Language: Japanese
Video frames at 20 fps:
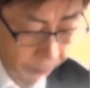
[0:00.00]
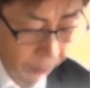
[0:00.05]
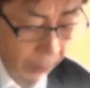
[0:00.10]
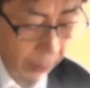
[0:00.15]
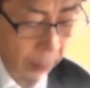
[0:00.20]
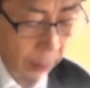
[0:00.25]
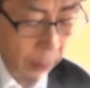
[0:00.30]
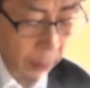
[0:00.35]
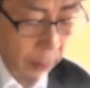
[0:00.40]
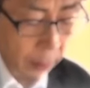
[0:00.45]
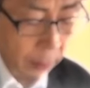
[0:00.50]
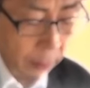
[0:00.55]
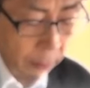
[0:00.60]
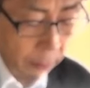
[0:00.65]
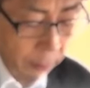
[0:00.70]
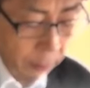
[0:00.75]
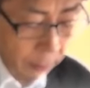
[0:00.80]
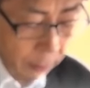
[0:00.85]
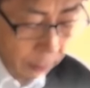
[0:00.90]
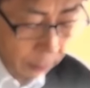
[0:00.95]
りましたら
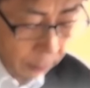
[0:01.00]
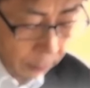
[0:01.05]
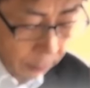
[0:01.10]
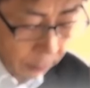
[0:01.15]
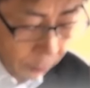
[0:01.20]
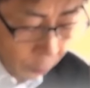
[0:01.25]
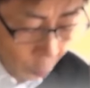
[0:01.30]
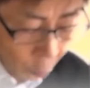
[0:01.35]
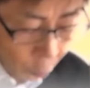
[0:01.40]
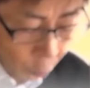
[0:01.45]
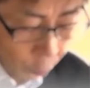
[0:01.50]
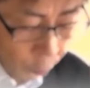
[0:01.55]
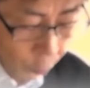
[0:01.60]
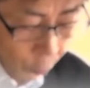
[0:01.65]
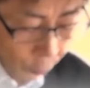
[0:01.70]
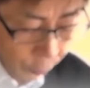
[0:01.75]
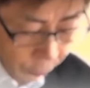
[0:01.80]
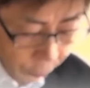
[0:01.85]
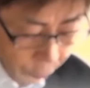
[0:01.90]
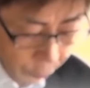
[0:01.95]
一応は
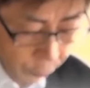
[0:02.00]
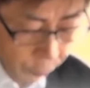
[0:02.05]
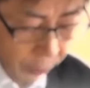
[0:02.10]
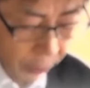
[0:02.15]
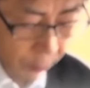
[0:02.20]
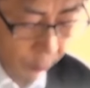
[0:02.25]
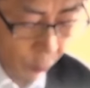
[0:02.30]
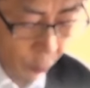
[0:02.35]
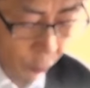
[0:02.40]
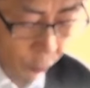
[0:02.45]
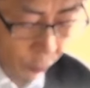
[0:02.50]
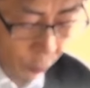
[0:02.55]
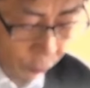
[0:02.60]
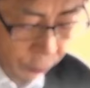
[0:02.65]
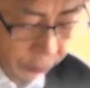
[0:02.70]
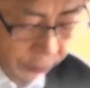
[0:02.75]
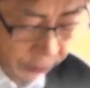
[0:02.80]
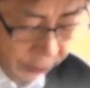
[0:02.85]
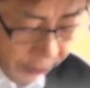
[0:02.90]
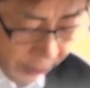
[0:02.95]
ご相談いたし
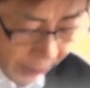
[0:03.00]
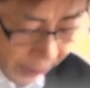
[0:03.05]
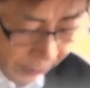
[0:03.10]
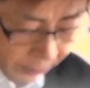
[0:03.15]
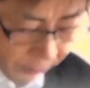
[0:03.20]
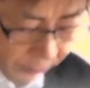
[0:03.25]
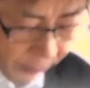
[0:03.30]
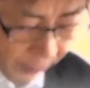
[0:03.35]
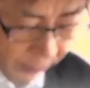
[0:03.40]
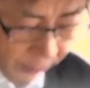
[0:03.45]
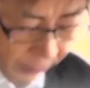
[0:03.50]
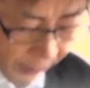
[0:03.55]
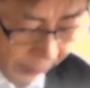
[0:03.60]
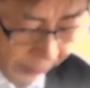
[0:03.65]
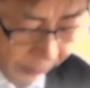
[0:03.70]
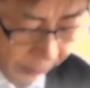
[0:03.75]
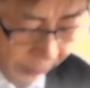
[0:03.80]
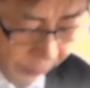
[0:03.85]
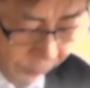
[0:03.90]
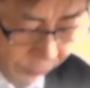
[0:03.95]
てみましょうか。
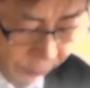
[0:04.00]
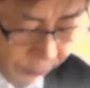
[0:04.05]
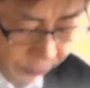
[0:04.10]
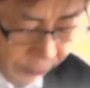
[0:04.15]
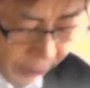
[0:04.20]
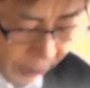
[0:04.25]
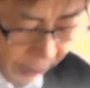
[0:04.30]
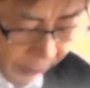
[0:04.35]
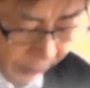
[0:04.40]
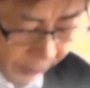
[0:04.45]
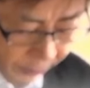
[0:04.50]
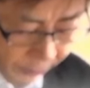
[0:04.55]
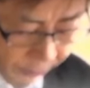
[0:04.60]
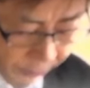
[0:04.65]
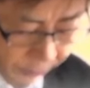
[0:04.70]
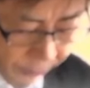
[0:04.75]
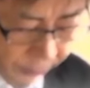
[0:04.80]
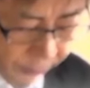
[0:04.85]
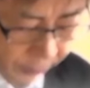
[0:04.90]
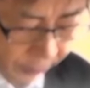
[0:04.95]

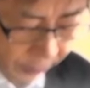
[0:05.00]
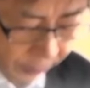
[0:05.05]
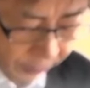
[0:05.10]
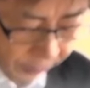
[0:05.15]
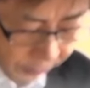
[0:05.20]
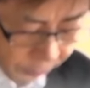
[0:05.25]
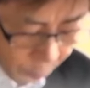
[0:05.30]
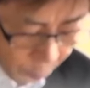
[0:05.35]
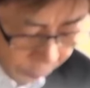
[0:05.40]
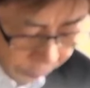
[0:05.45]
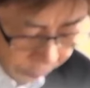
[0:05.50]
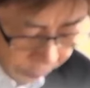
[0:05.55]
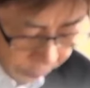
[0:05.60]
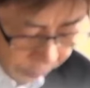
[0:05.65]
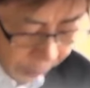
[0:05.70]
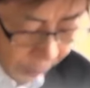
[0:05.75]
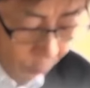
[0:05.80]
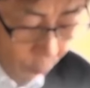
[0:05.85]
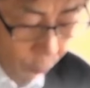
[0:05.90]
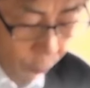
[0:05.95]
そうし
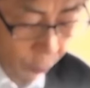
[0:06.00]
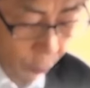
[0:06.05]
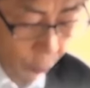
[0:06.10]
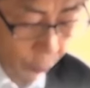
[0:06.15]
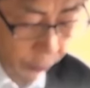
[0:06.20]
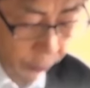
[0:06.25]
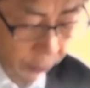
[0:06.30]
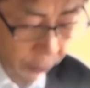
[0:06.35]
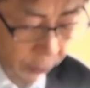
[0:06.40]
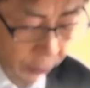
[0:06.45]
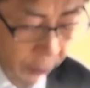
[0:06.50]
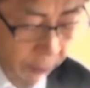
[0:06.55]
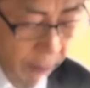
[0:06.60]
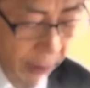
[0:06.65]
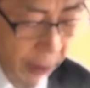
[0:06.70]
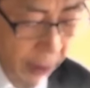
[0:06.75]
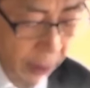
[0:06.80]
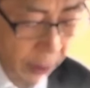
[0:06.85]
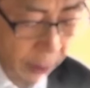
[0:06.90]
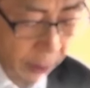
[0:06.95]
てくれれば何よ
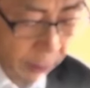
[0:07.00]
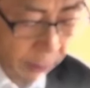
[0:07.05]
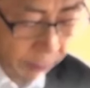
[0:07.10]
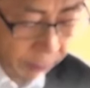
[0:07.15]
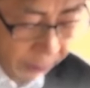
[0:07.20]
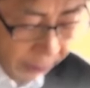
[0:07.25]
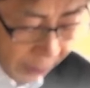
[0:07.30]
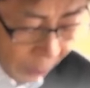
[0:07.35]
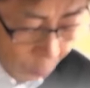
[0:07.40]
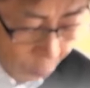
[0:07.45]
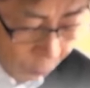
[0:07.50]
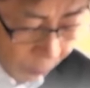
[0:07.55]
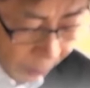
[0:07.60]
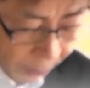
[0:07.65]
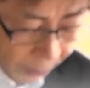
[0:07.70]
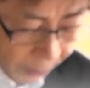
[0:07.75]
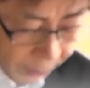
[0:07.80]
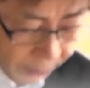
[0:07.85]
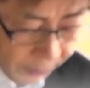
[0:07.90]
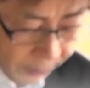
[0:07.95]
りだ
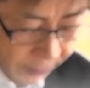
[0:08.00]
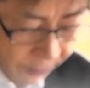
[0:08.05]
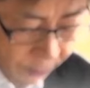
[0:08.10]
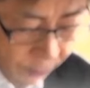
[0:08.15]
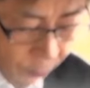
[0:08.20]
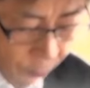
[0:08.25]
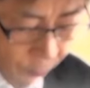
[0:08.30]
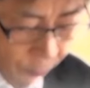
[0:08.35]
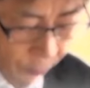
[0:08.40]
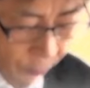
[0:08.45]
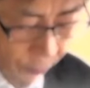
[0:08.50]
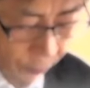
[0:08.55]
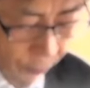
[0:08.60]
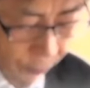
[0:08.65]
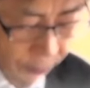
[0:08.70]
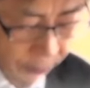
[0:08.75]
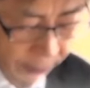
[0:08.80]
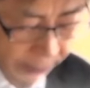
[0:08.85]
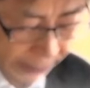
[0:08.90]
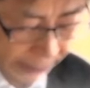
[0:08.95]
が」と
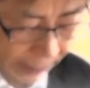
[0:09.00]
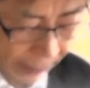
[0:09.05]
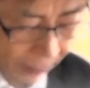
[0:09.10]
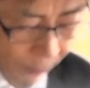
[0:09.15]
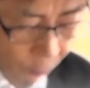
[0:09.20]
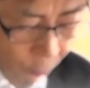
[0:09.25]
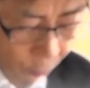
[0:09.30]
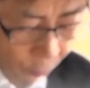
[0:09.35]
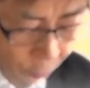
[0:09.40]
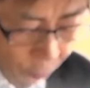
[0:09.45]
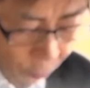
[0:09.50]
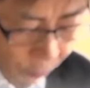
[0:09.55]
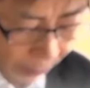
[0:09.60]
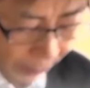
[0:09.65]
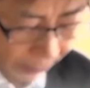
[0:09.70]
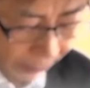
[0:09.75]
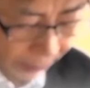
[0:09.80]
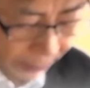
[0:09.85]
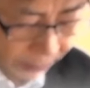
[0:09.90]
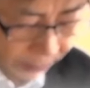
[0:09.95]
武士はすが
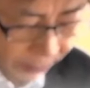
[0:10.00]
るよ